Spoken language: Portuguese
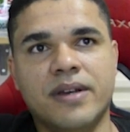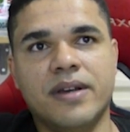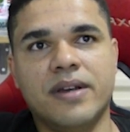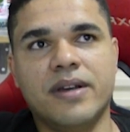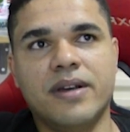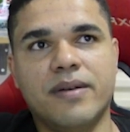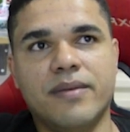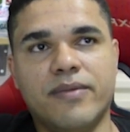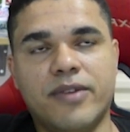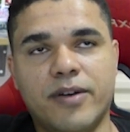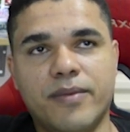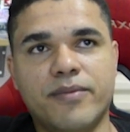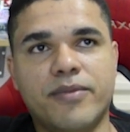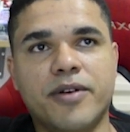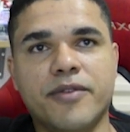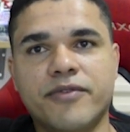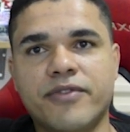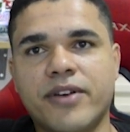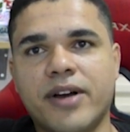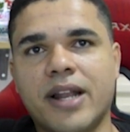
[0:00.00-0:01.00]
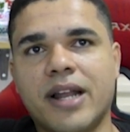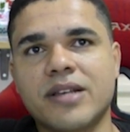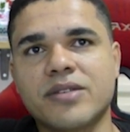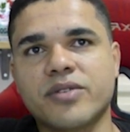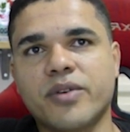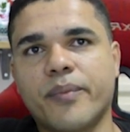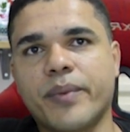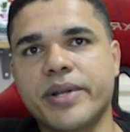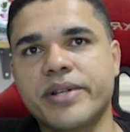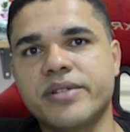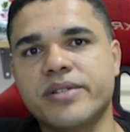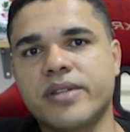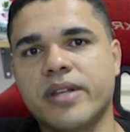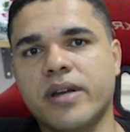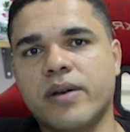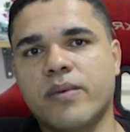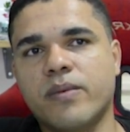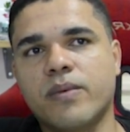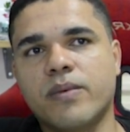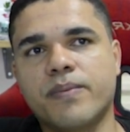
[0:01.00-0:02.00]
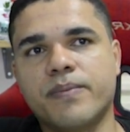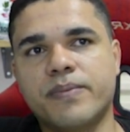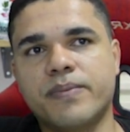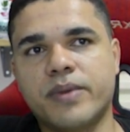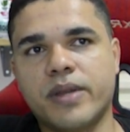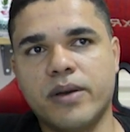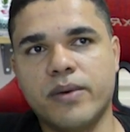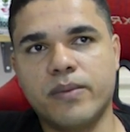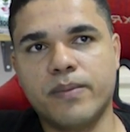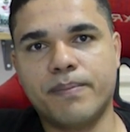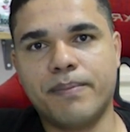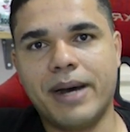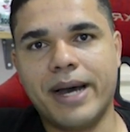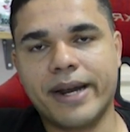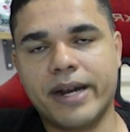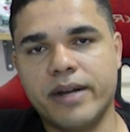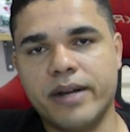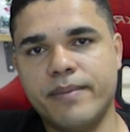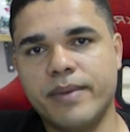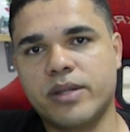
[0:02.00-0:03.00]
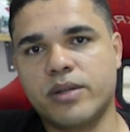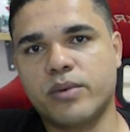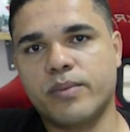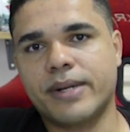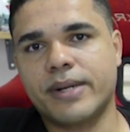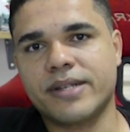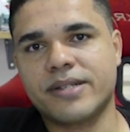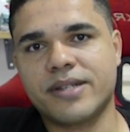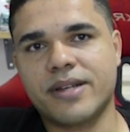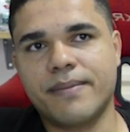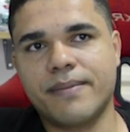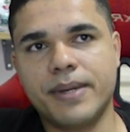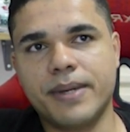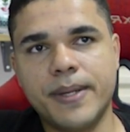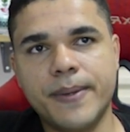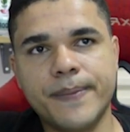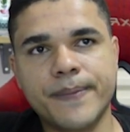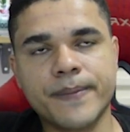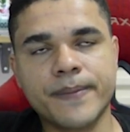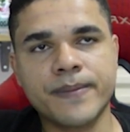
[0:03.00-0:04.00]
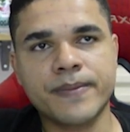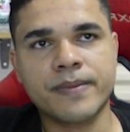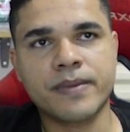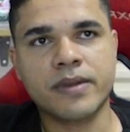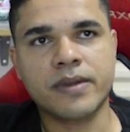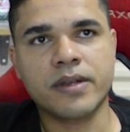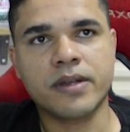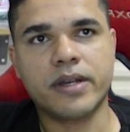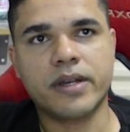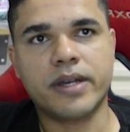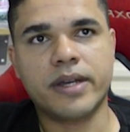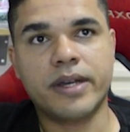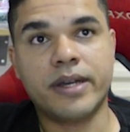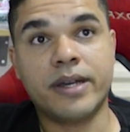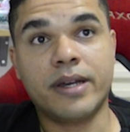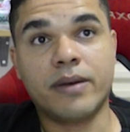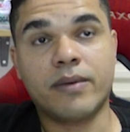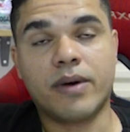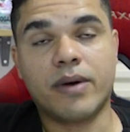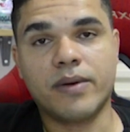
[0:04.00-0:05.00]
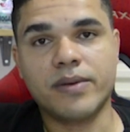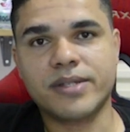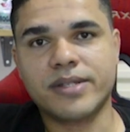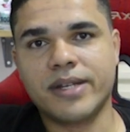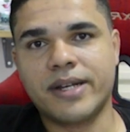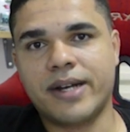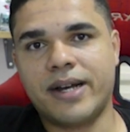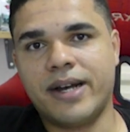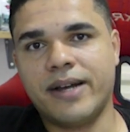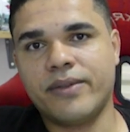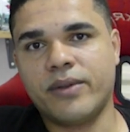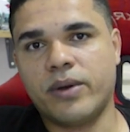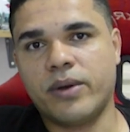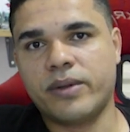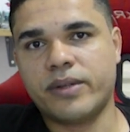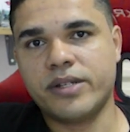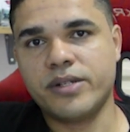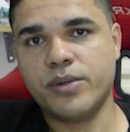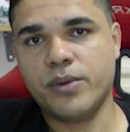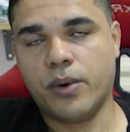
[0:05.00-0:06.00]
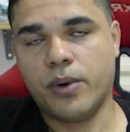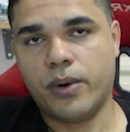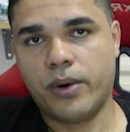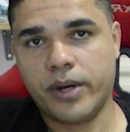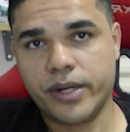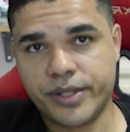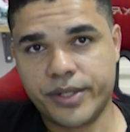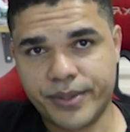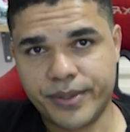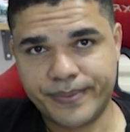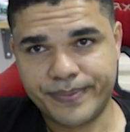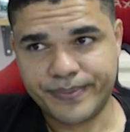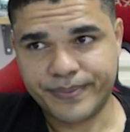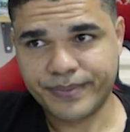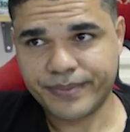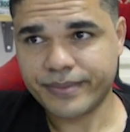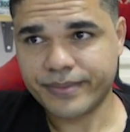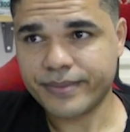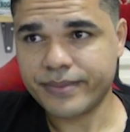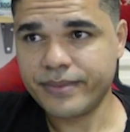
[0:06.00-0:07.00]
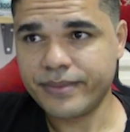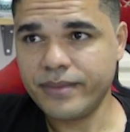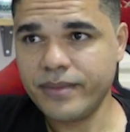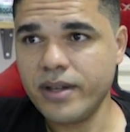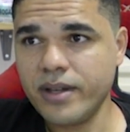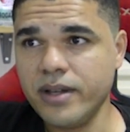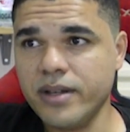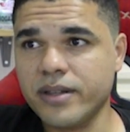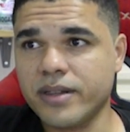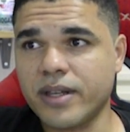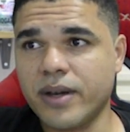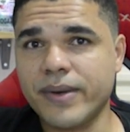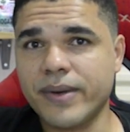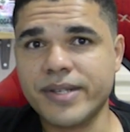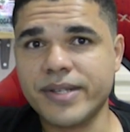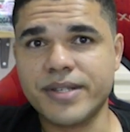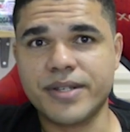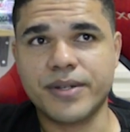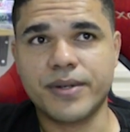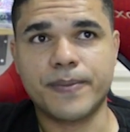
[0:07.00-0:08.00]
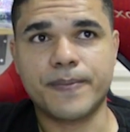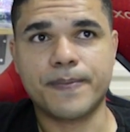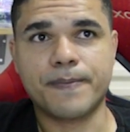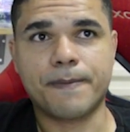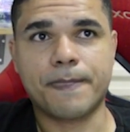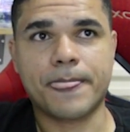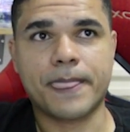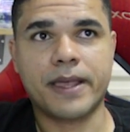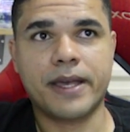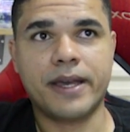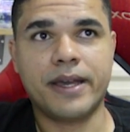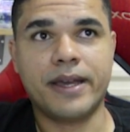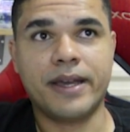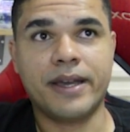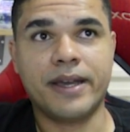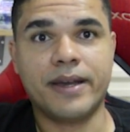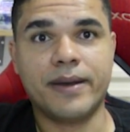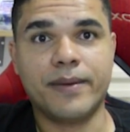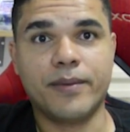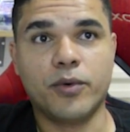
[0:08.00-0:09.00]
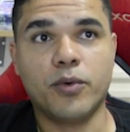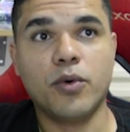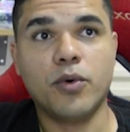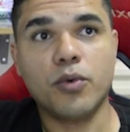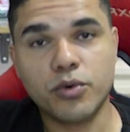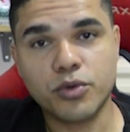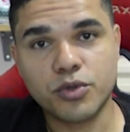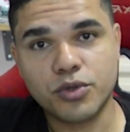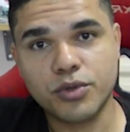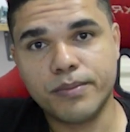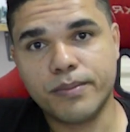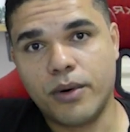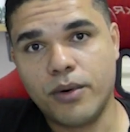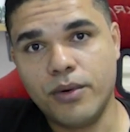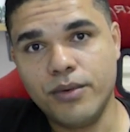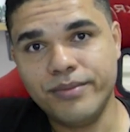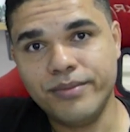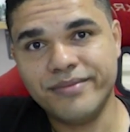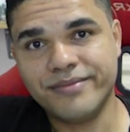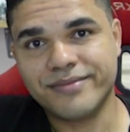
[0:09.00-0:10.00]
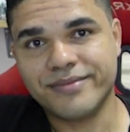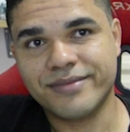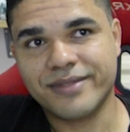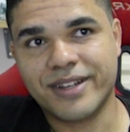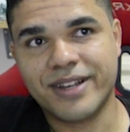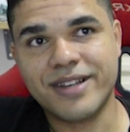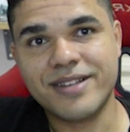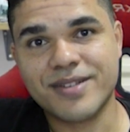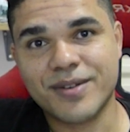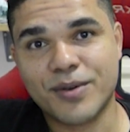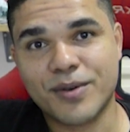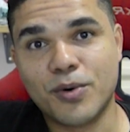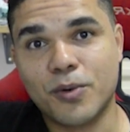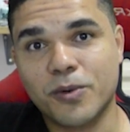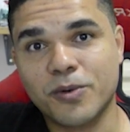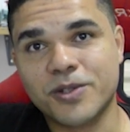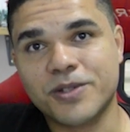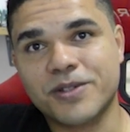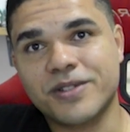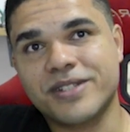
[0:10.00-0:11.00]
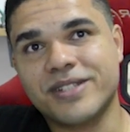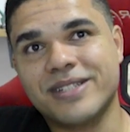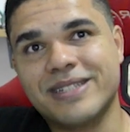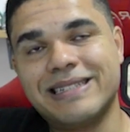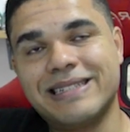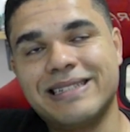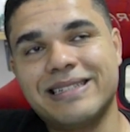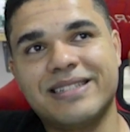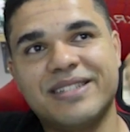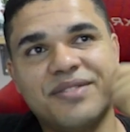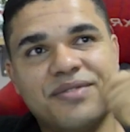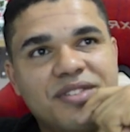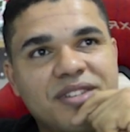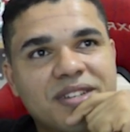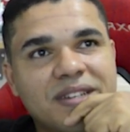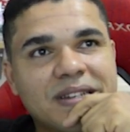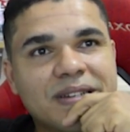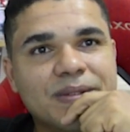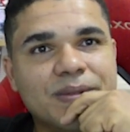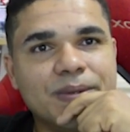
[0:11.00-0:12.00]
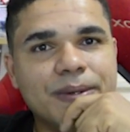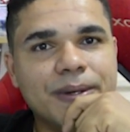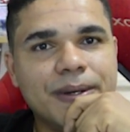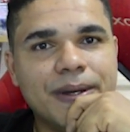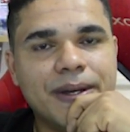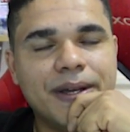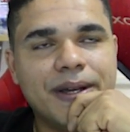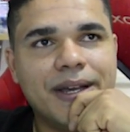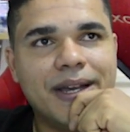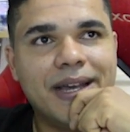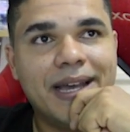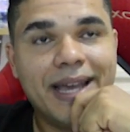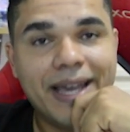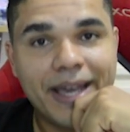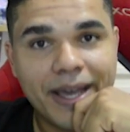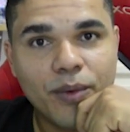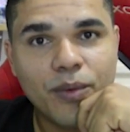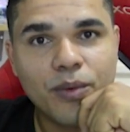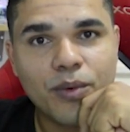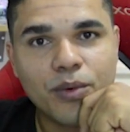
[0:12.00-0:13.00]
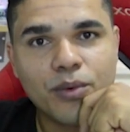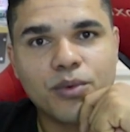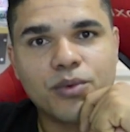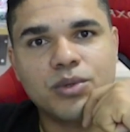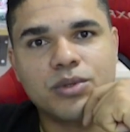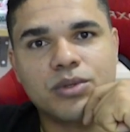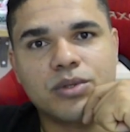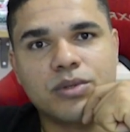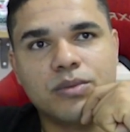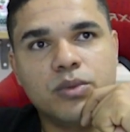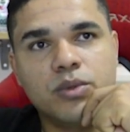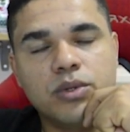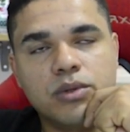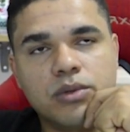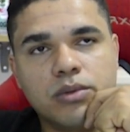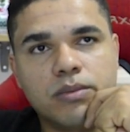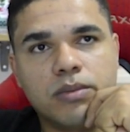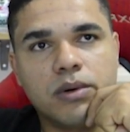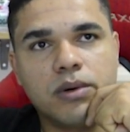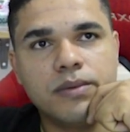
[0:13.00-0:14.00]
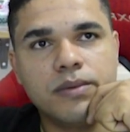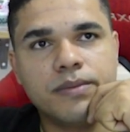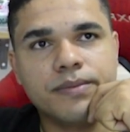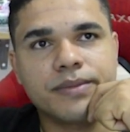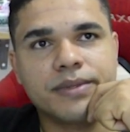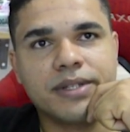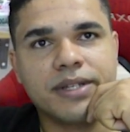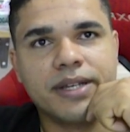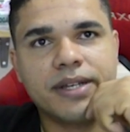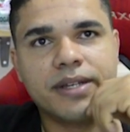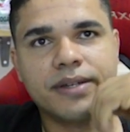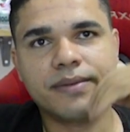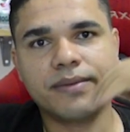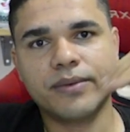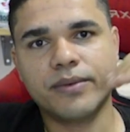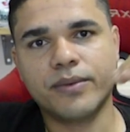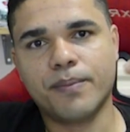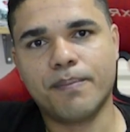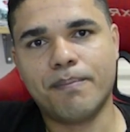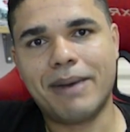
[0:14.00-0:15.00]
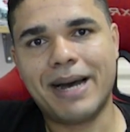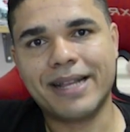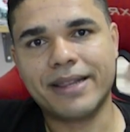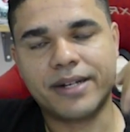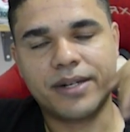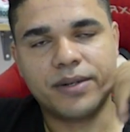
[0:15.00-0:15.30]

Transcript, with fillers: vamos, vamos falar só para a gente ter, ter um parâmetro para saber é, qual que será a nota de corte. Então, assim, ó, é, concurso bom, né? Esse concurso de, de vinhedo é um concurso muito bom, né? O padrão de